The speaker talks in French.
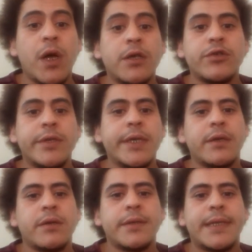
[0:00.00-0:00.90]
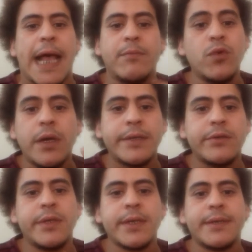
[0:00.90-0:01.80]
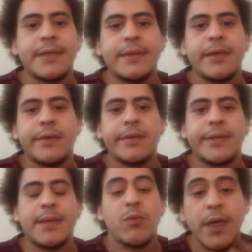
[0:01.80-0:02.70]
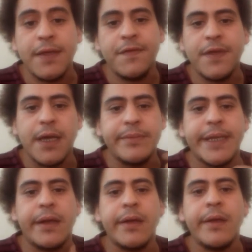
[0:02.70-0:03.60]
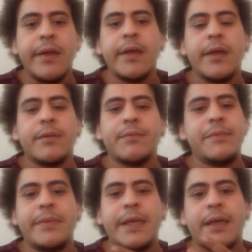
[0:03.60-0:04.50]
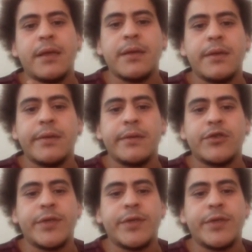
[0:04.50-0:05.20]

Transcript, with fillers: la plupart des gens qui viennent chez moi ne pensent pas à utiliser la vaisselle. ils font la vaisselle comme ça.